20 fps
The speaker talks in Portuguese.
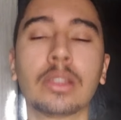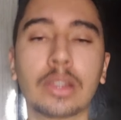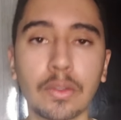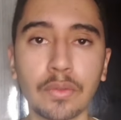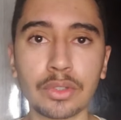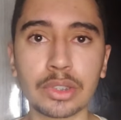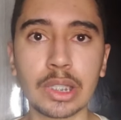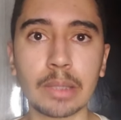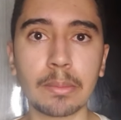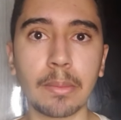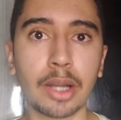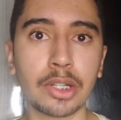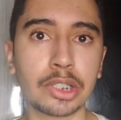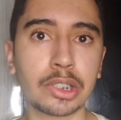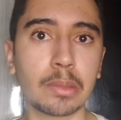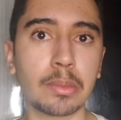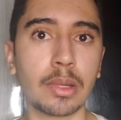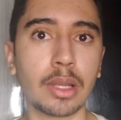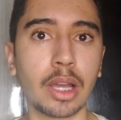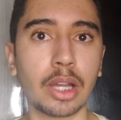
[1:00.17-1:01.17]
Então você baixa
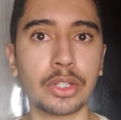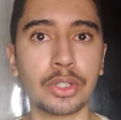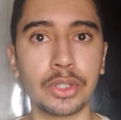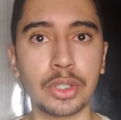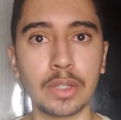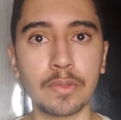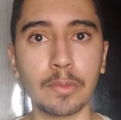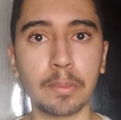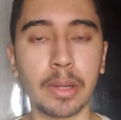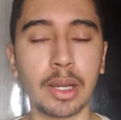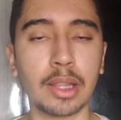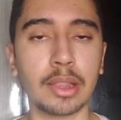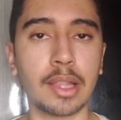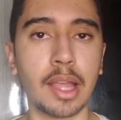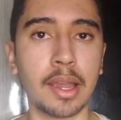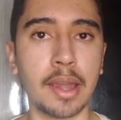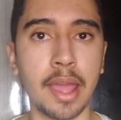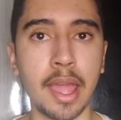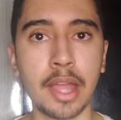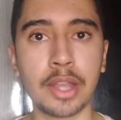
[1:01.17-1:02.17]
esse aplicativo pela
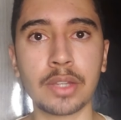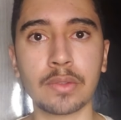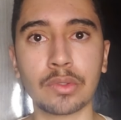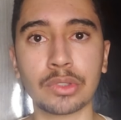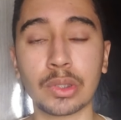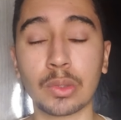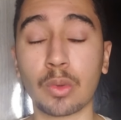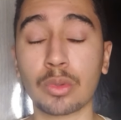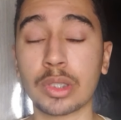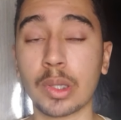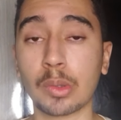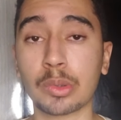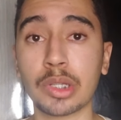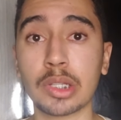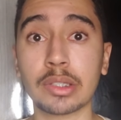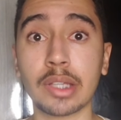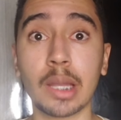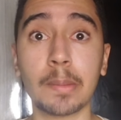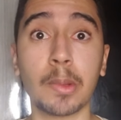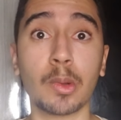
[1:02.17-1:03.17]
internet, você consegue
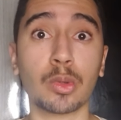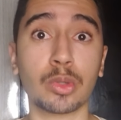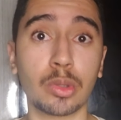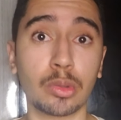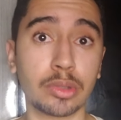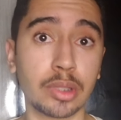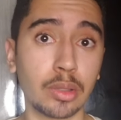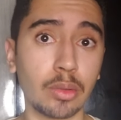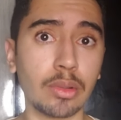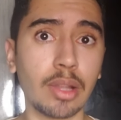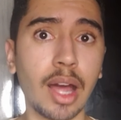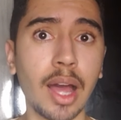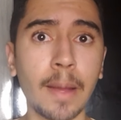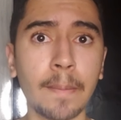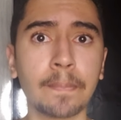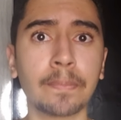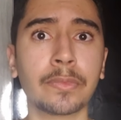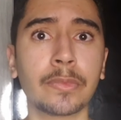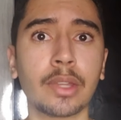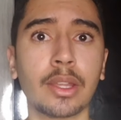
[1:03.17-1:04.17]
utilizar ele pelo seu
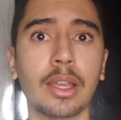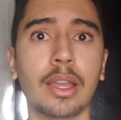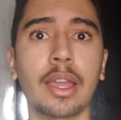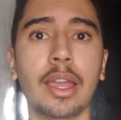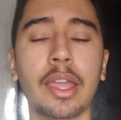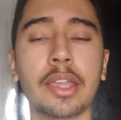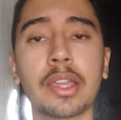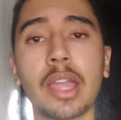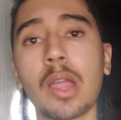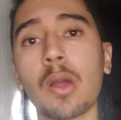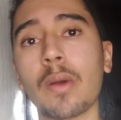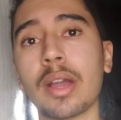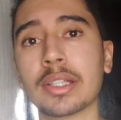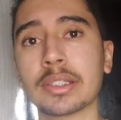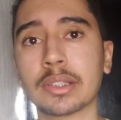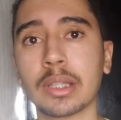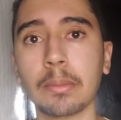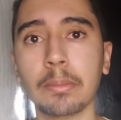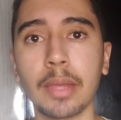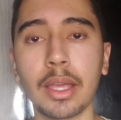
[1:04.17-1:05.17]
celular, é, em
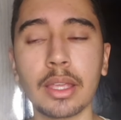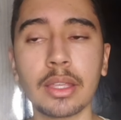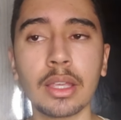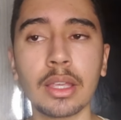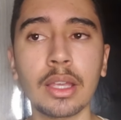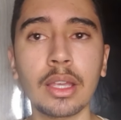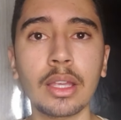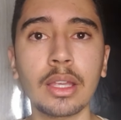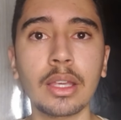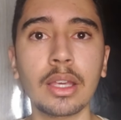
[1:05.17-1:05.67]
iOS também.